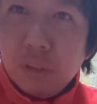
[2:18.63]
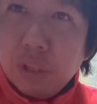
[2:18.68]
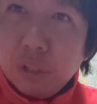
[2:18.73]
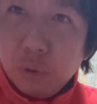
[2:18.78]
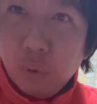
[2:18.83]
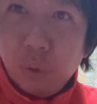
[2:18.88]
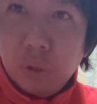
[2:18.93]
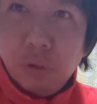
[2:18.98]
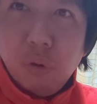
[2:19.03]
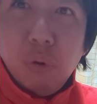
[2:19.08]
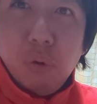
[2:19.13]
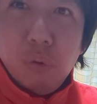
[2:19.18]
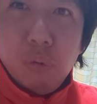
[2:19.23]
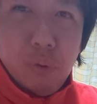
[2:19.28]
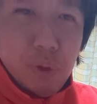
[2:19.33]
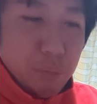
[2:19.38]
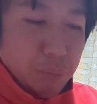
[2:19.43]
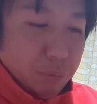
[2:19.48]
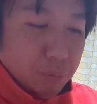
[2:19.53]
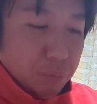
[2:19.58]
でしょうけど、
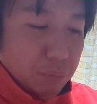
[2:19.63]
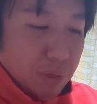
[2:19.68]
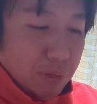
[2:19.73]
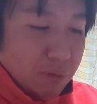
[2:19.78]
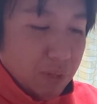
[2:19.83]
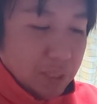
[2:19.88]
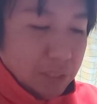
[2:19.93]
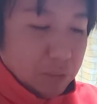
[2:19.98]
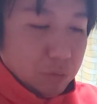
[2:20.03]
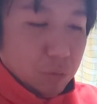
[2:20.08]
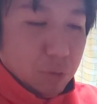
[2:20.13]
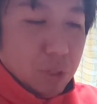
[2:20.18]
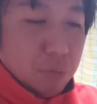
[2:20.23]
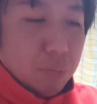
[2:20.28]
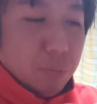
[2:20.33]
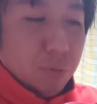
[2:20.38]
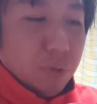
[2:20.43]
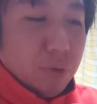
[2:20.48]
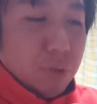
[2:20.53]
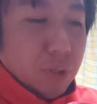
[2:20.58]
ウェブ周りと
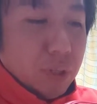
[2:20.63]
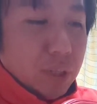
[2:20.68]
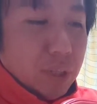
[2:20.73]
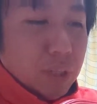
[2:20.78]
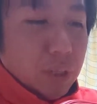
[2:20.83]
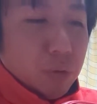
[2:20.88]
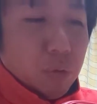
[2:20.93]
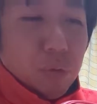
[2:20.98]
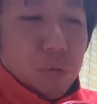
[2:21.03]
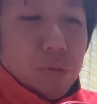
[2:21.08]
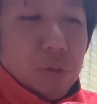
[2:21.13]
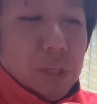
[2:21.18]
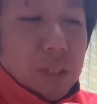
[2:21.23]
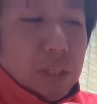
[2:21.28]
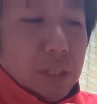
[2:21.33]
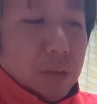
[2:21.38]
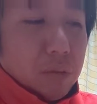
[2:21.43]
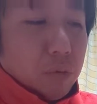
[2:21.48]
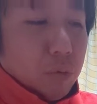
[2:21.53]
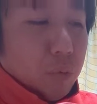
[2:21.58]
かも擦
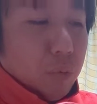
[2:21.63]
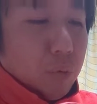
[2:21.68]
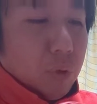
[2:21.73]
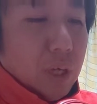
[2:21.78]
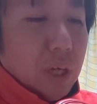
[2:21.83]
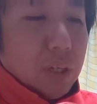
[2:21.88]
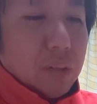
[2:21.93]
れてるところ